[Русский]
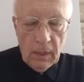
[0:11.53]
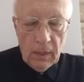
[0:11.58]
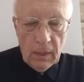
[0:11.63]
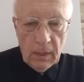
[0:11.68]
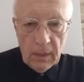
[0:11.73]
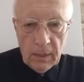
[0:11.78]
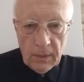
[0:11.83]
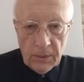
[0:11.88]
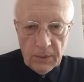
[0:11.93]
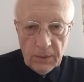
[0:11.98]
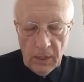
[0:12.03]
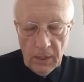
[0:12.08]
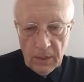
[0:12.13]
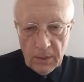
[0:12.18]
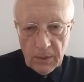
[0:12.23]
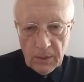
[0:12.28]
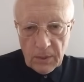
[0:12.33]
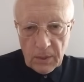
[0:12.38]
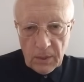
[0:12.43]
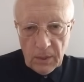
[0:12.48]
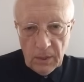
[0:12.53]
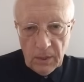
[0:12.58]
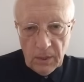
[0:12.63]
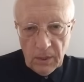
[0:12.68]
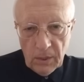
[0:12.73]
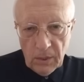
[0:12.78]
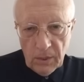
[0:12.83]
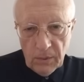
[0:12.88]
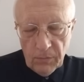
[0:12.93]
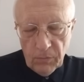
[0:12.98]

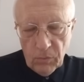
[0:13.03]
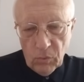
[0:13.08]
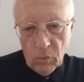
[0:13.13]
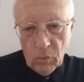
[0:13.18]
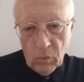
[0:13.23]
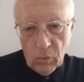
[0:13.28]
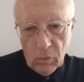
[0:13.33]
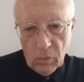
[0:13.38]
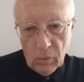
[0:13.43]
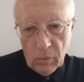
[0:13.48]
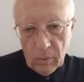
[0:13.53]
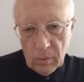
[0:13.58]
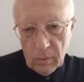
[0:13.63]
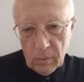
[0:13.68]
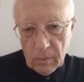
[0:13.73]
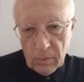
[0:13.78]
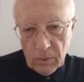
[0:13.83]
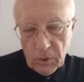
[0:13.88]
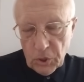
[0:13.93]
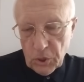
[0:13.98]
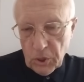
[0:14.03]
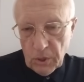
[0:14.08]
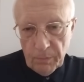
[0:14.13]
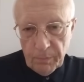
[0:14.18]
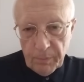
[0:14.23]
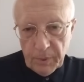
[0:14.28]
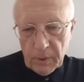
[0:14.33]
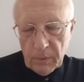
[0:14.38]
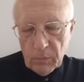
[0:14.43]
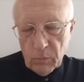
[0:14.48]
Зеленский, его
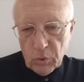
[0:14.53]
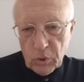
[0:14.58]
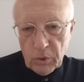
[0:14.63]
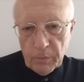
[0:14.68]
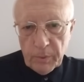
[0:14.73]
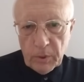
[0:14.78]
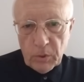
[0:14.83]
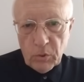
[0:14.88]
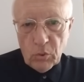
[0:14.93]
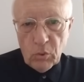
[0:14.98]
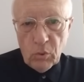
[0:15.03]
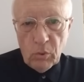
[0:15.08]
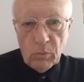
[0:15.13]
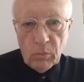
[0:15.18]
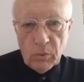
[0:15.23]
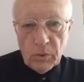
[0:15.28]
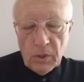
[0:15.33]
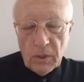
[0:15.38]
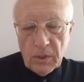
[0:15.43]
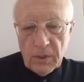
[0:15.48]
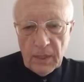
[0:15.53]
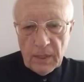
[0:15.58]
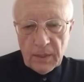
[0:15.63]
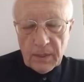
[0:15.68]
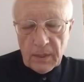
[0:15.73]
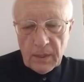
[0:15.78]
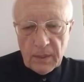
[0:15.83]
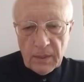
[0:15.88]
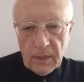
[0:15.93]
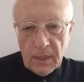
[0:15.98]
режим, потому что по-другому нельзя
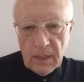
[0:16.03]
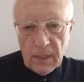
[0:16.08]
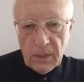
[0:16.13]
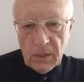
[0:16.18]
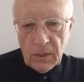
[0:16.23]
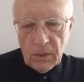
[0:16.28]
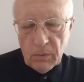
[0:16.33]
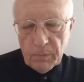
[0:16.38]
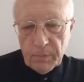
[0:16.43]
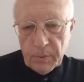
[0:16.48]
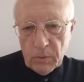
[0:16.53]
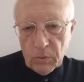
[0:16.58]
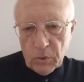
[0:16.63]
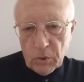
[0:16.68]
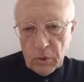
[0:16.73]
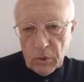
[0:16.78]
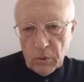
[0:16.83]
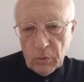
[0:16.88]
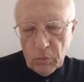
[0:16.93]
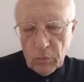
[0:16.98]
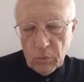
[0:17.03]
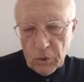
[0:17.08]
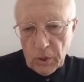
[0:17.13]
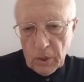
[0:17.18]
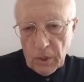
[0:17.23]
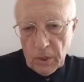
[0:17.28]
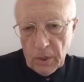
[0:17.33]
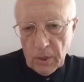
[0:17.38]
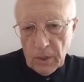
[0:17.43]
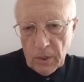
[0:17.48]
сказать, потому что уже